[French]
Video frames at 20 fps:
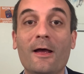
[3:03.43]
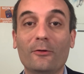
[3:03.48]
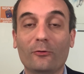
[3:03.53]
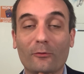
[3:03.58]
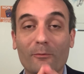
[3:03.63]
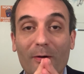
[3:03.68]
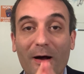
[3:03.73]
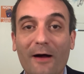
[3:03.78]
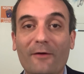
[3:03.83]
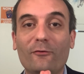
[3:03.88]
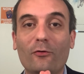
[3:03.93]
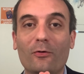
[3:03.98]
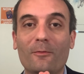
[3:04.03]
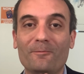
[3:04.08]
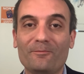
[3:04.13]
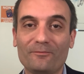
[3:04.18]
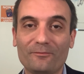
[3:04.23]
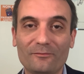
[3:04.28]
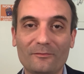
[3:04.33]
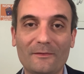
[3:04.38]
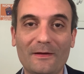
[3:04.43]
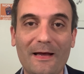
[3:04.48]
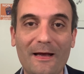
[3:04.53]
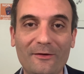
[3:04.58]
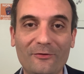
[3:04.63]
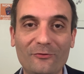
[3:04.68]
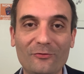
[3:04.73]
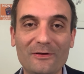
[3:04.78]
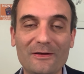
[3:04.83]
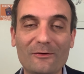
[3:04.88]
Donc bravo
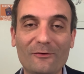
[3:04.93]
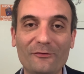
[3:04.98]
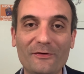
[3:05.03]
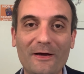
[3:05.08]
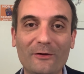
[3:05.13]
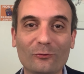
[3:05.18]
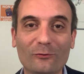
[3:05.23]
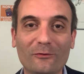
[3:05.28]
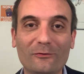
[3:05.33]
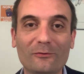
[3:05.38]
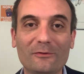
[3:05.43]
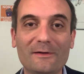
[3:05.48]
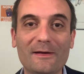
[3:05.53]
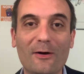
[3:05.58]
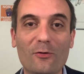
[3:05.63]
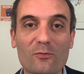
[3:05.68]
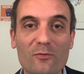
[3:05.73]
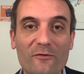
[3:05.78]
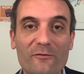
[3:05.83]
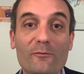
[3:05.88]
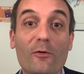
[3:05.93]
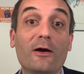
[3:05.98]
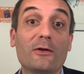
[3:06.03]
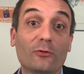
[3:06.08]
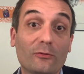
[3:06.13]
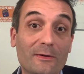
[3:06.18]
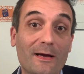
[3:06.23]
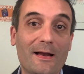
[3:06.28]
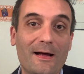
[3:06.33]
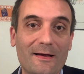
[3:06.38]
à ceux qui ont fait un don de soutien au mouvement et
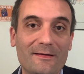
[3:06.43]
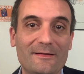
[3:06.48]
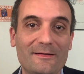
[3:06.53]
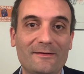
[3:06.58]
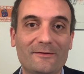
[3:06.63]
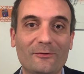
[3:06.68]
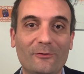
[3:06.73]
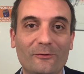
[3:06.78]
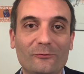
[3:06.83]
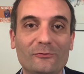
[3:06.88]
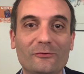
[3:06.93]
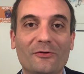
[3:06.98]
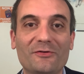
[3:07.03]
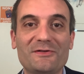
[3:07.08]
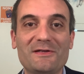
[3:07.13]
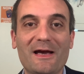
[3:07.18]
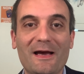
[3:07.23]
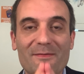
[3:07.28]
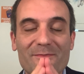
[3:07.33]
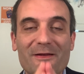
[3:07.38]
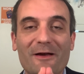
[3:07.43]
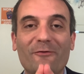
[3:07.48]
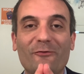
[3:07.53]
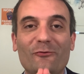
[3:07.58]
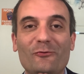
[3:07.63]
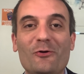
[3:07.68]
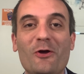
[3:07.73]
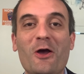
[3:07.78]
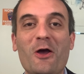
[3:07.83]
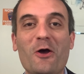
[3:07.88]
donc à la résistance tout entière et
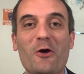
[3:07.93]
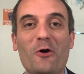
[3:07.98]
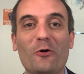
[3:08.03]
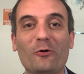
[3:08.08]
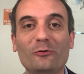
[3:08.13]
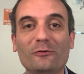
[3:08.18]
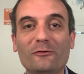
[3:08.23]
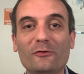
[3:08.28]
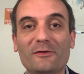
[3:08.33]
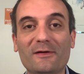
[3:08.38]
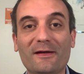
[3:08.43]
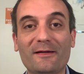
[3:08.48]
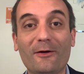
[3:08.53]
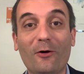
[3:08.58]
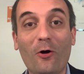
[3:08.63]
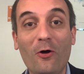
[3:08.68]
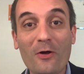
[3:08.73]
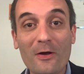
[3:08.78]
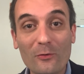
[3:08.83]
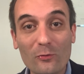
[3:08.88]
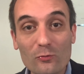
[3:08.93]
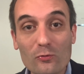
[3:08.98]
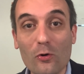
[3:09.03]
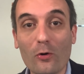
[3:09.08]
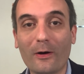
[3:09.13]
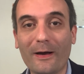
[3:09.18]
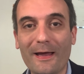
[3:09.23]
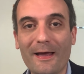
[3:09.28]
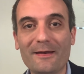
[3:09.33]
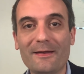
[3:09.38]
bienvenue aux nouveaux adhérents ou
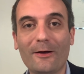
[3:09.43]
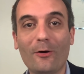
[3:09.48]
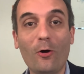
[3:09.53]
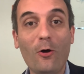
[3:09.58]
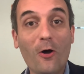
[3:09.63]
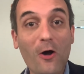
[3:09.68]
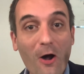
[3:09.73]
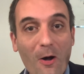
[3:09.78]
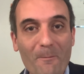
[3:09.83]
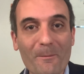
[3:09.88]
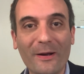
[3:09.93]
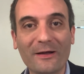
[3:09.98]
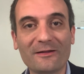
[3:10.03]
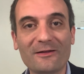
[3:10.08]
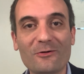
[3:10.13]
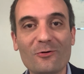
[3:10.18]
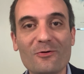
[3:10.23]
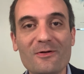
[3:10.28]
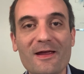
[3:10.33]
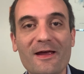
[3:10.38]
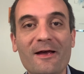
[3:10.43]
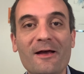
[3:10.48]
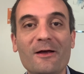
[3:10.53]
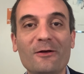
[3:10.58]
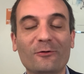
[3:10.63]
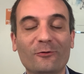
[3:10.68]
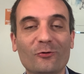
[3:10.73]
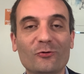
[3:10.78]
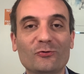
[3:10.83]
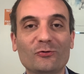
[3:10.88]
aux réadhérents, en particulier
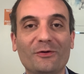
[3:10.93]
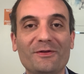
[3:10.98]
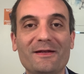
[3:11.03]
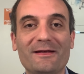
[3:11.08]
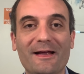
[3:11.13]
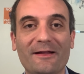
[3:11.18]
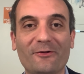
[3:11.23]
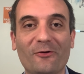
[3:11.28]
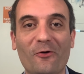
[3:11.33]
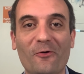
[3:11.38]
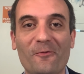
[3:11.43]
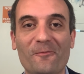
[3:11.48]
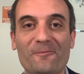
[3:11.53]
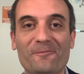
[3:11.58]
ce jour des 4 ans.